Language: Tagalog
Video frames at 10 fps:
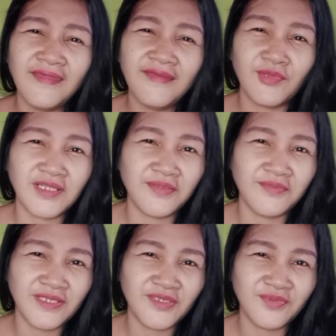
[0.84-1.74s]
guys! Welcome
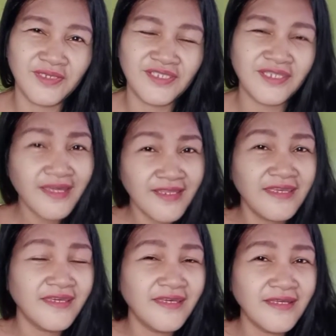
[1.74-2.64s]
back to my
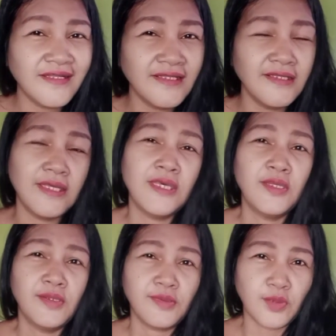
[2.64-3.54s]
channel!
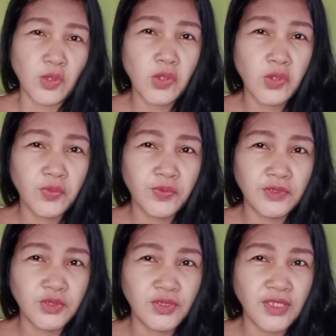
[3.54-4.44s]
So,
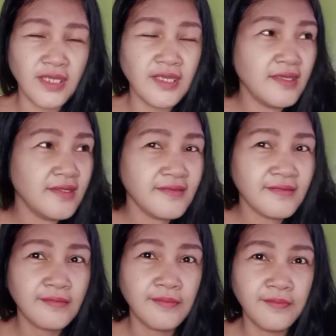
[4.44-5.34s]
for
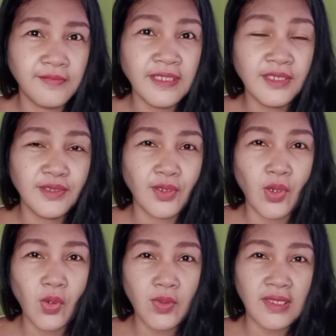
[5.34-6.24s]
today's
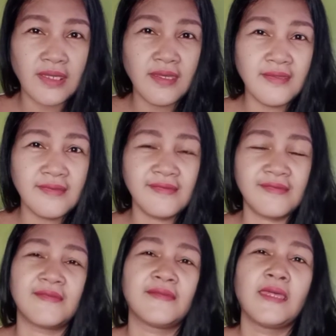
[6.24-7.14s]
video is
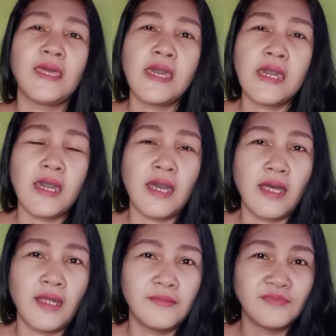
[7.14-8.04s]

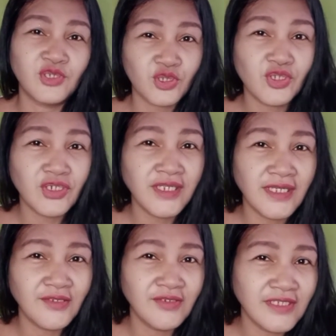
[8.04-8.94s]
um,
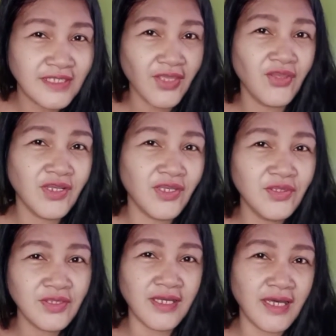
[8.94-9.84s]
tutorial ulit tayo
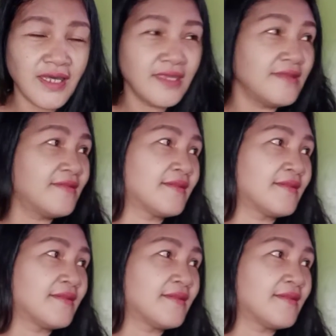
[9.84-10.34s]
ngayon guys